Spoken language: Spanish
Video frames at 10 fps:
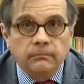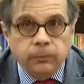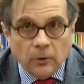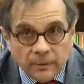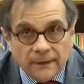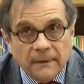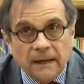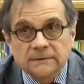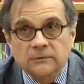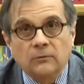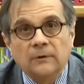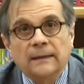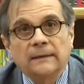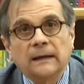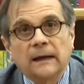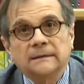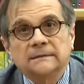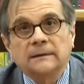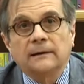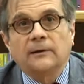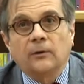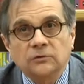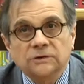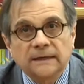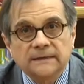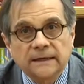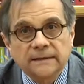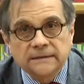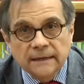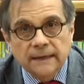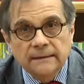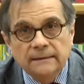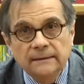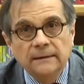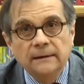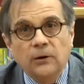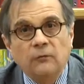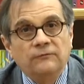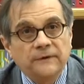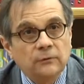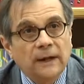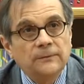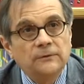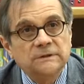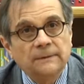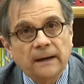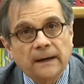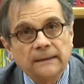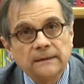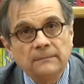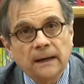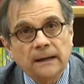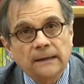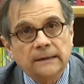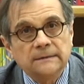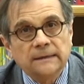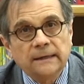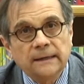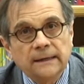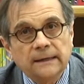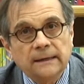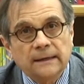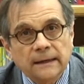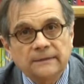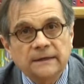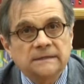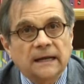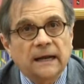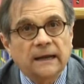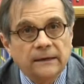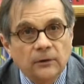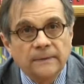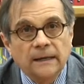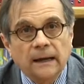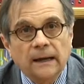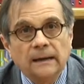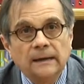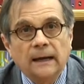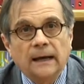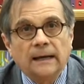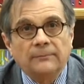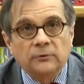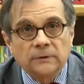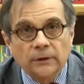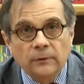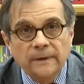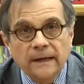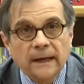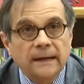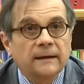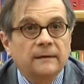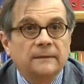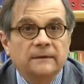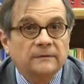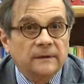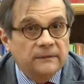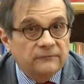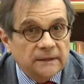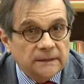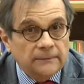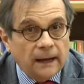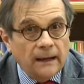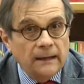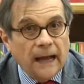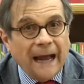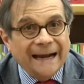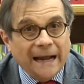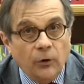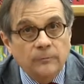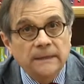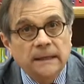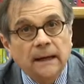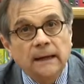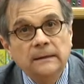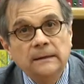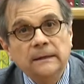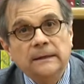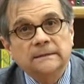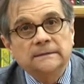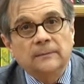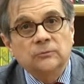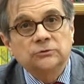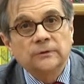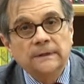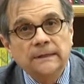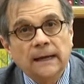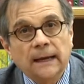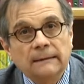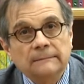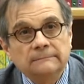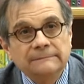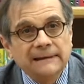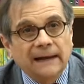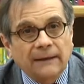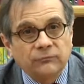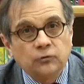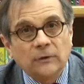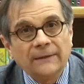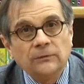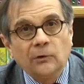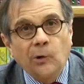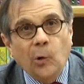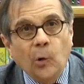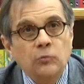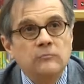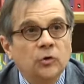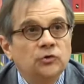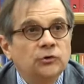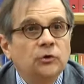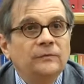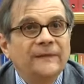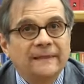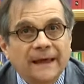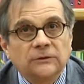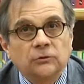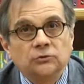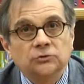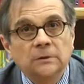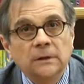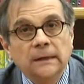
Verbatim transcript: problemas o una de las cosas que están configurando este paradigma es que gracias a la genómica, a la proteómica, en, definitiva a la ómica, estamos hoy día capturando un montón de datos.